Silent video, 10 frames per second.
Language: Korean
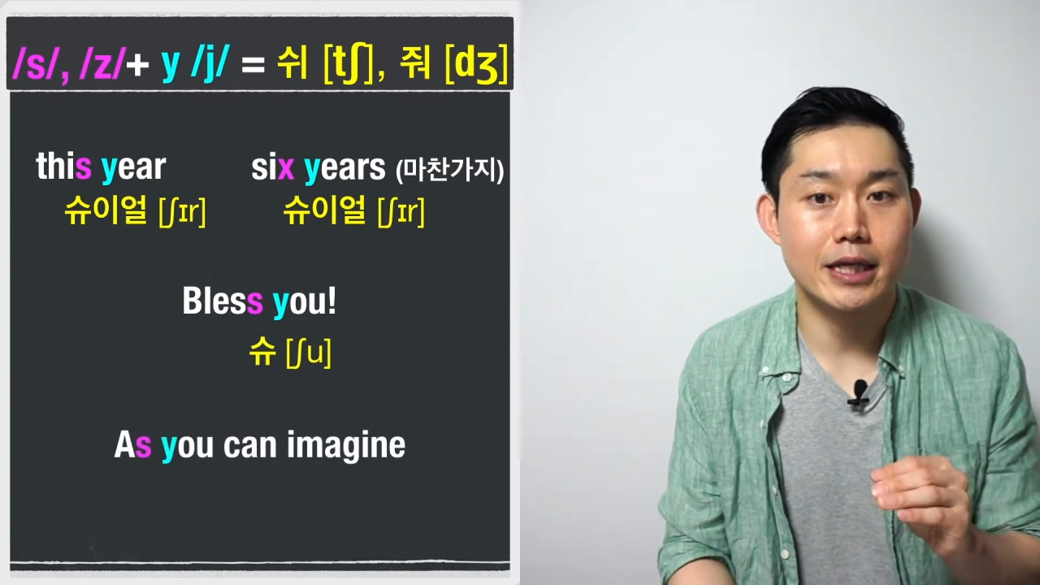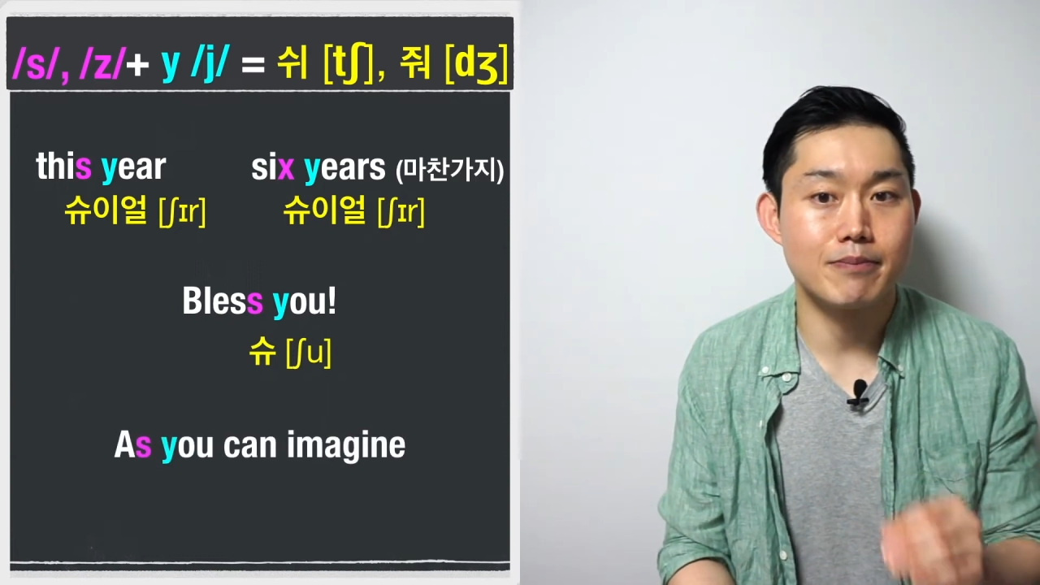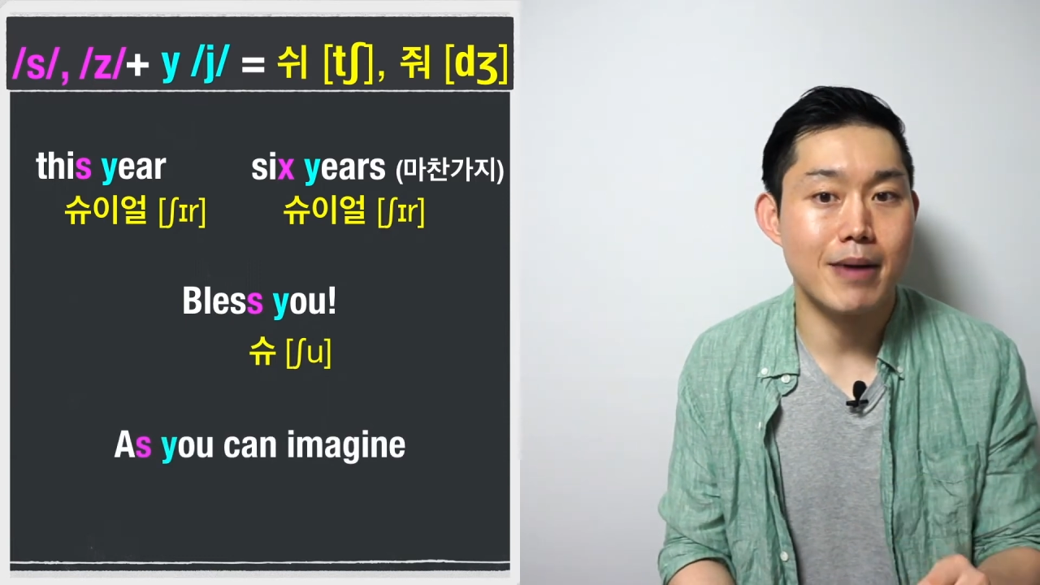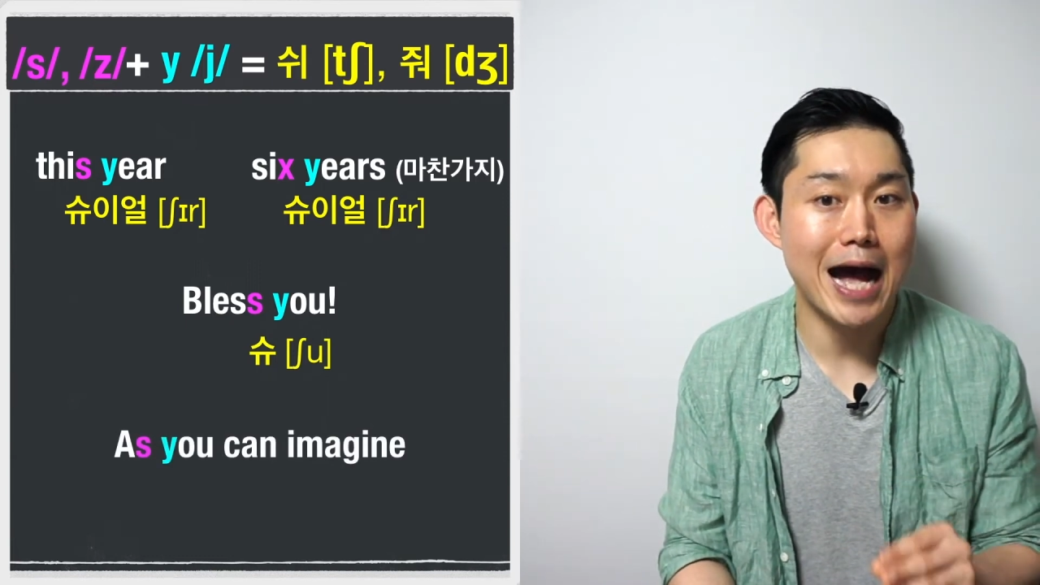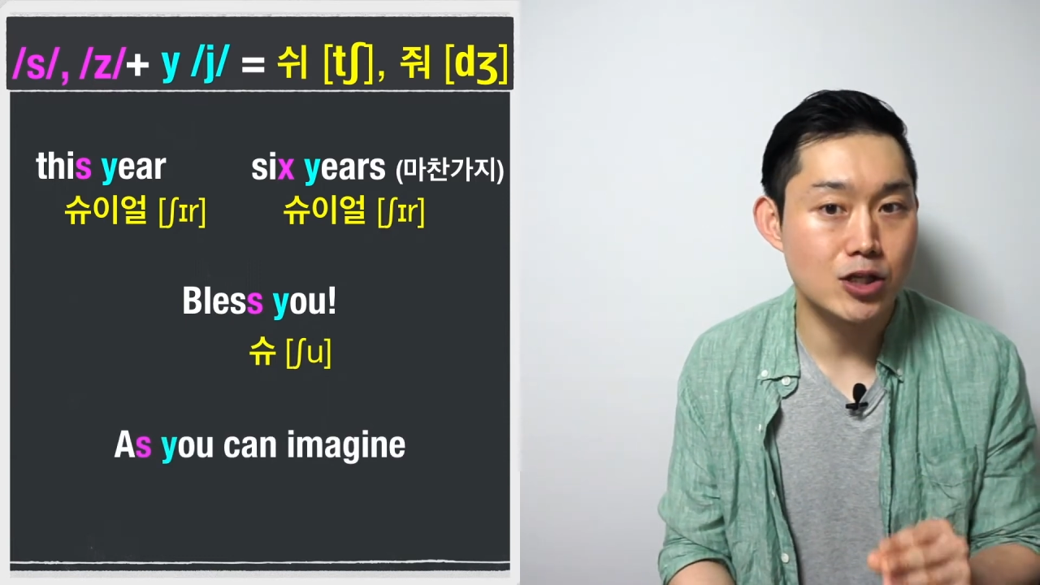
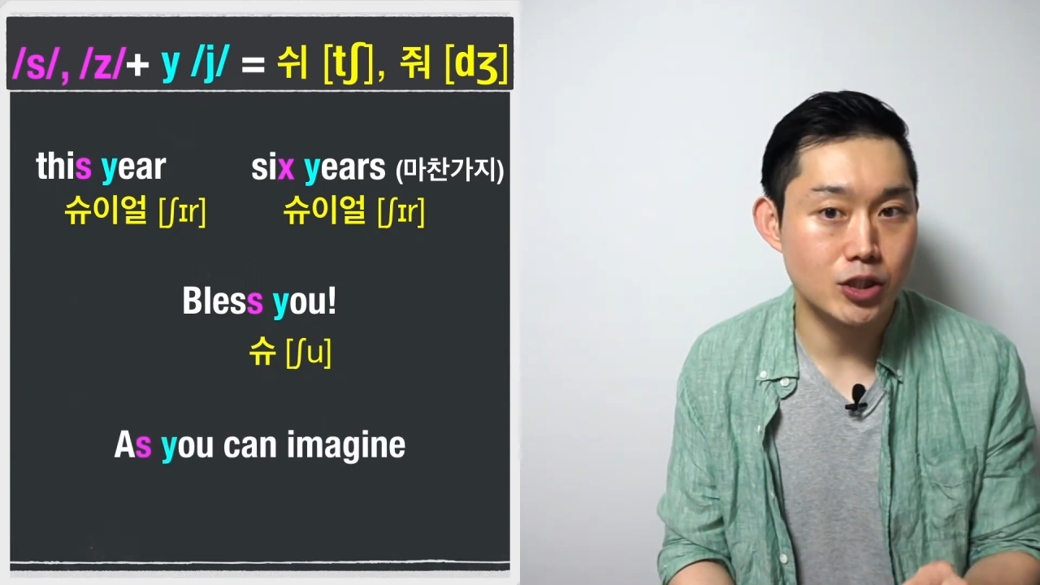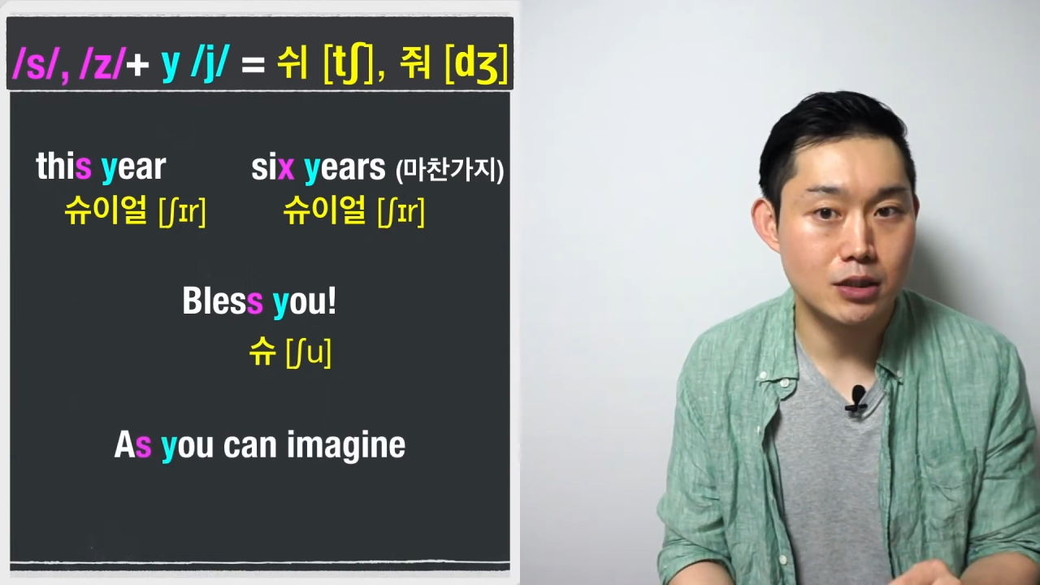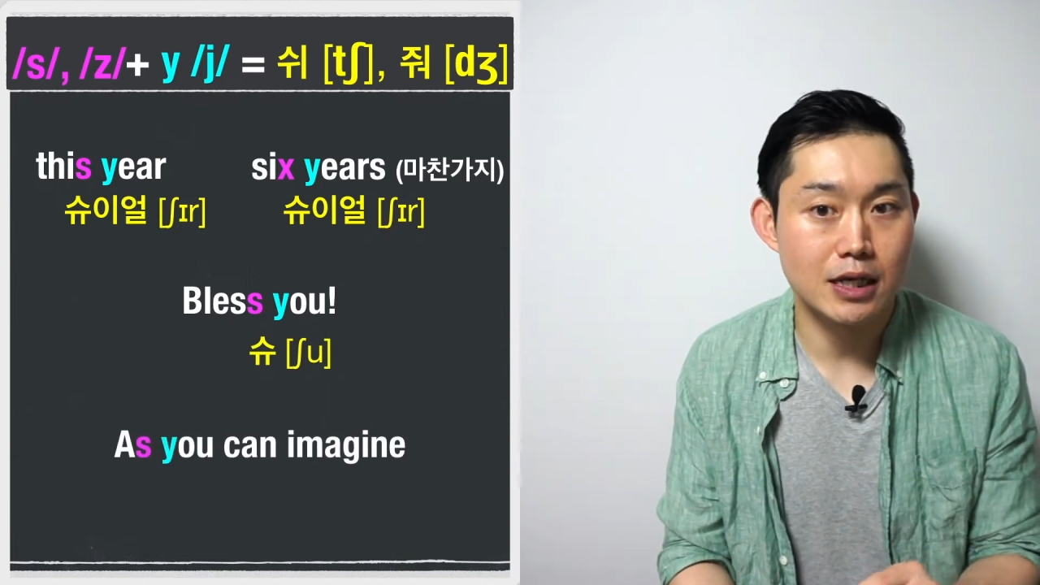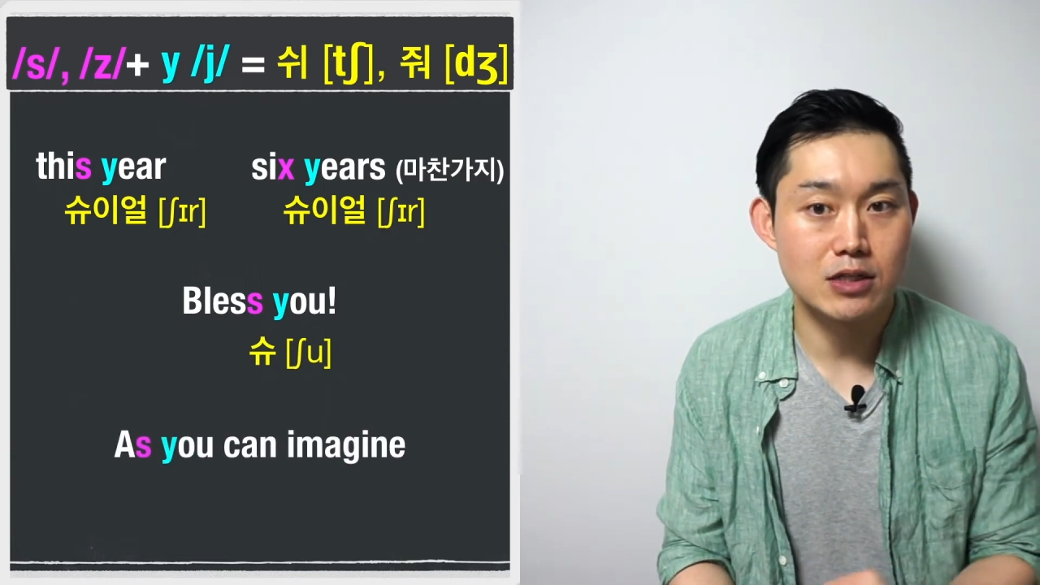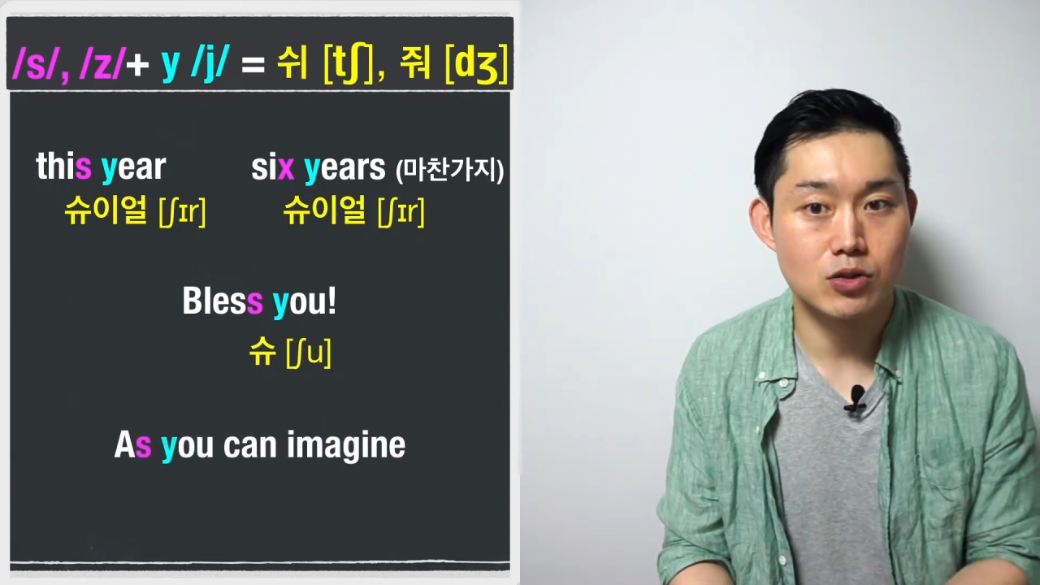
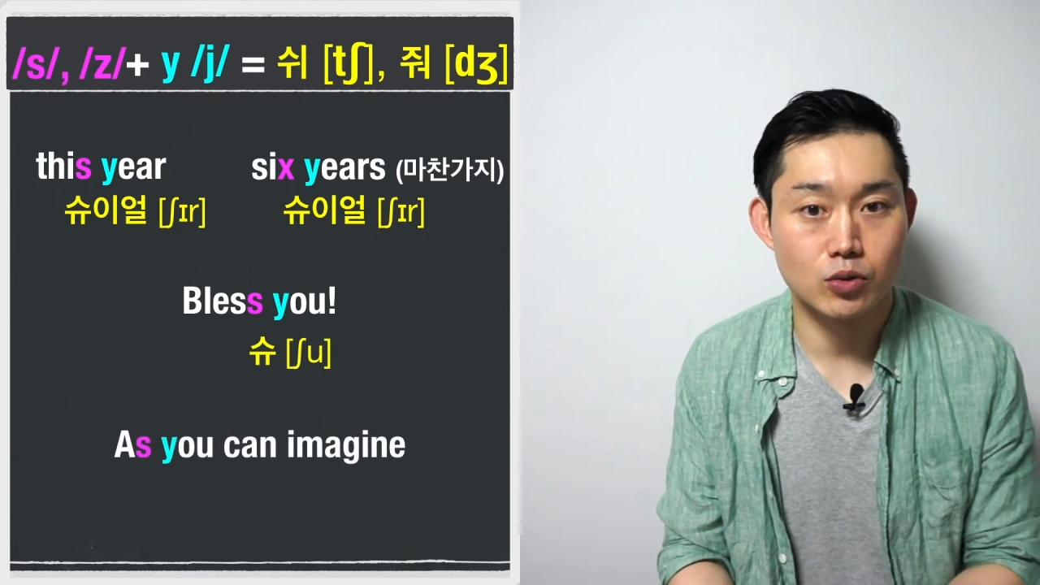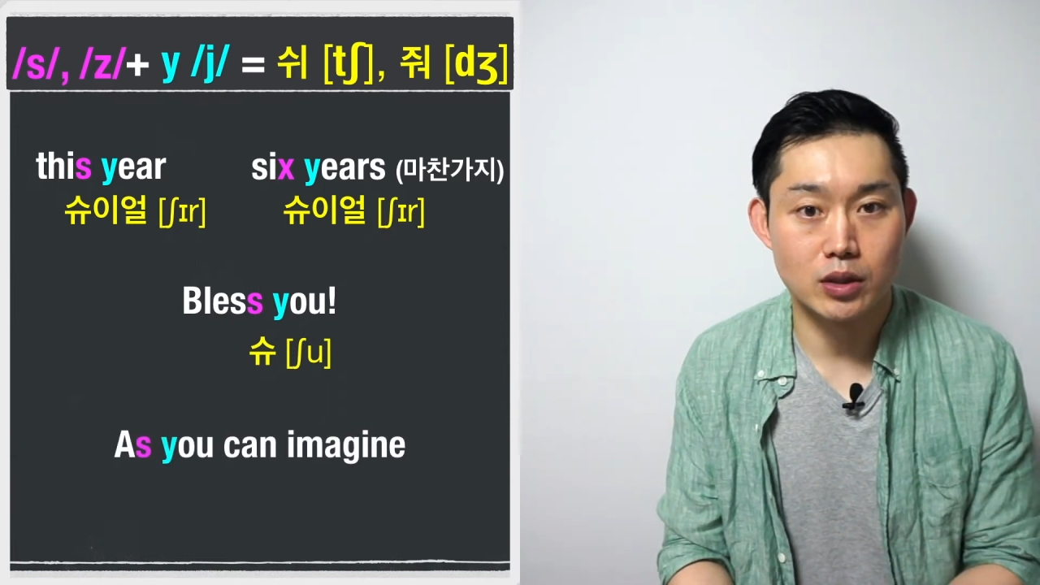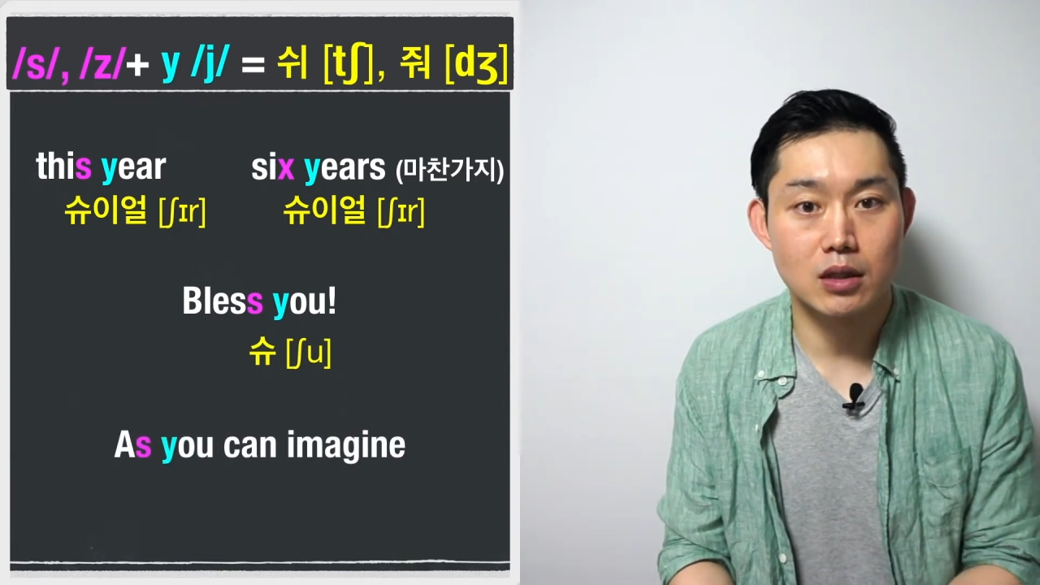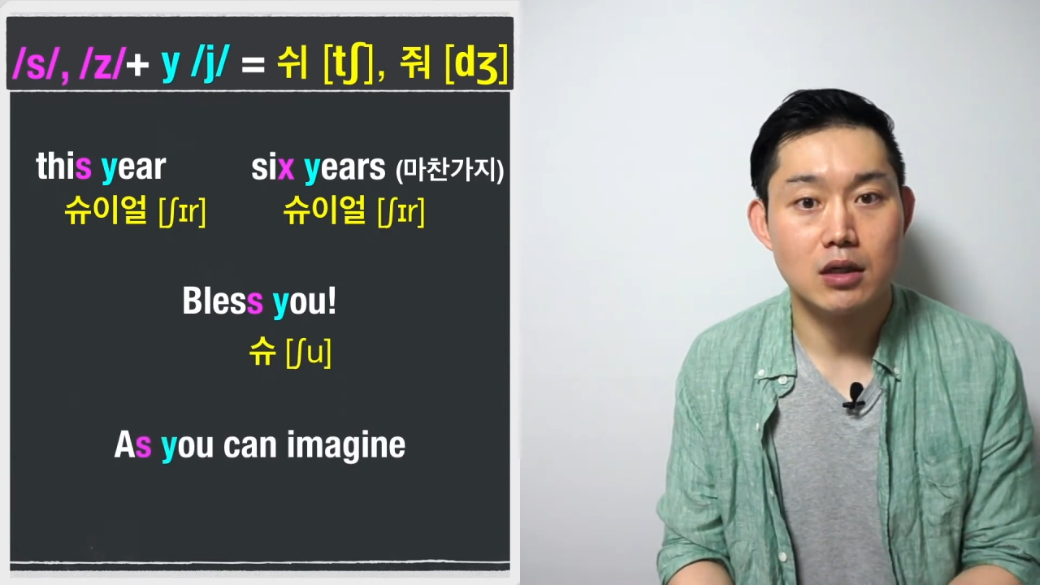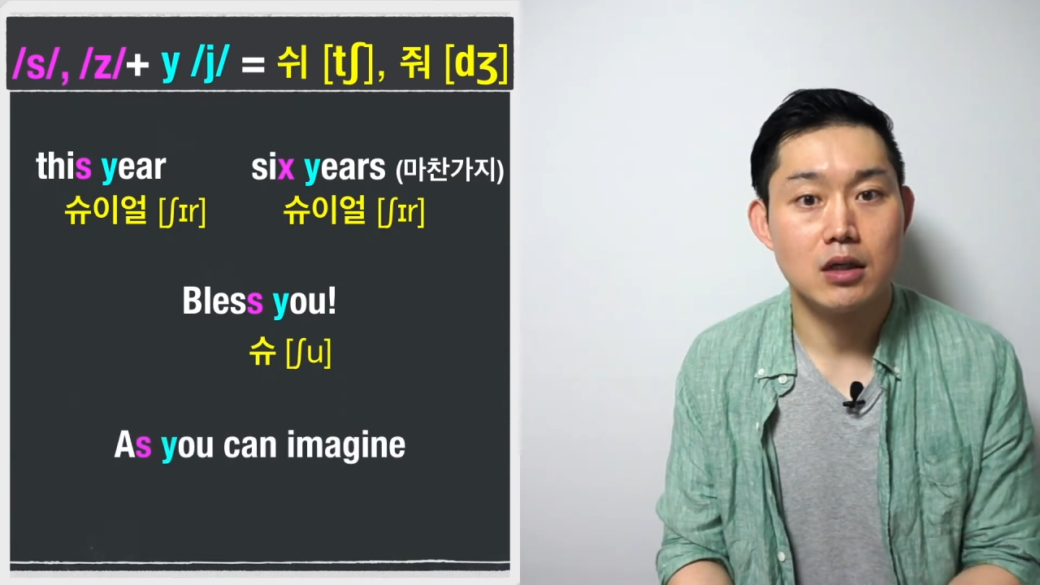
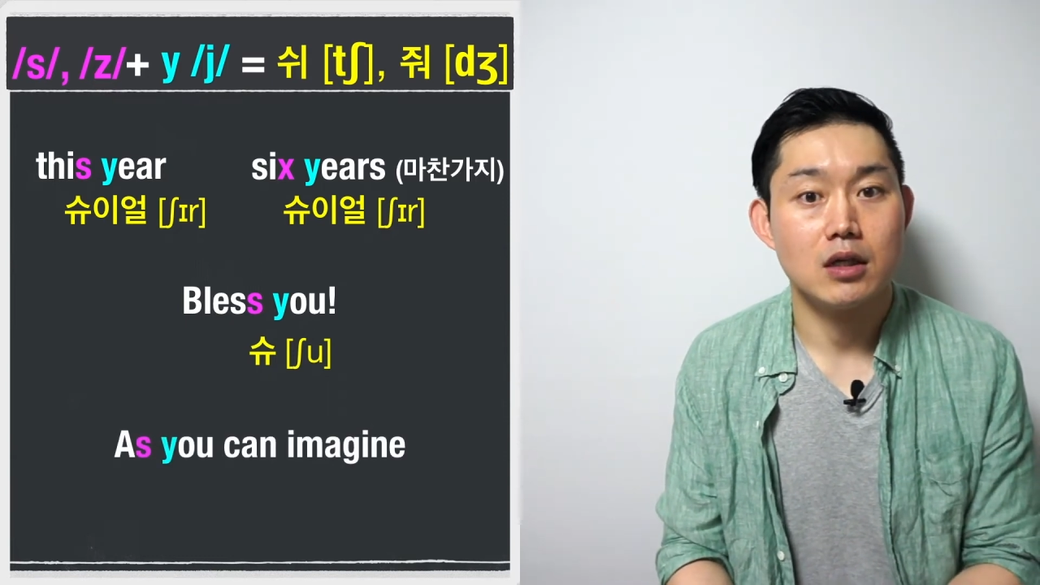imagine에서도요.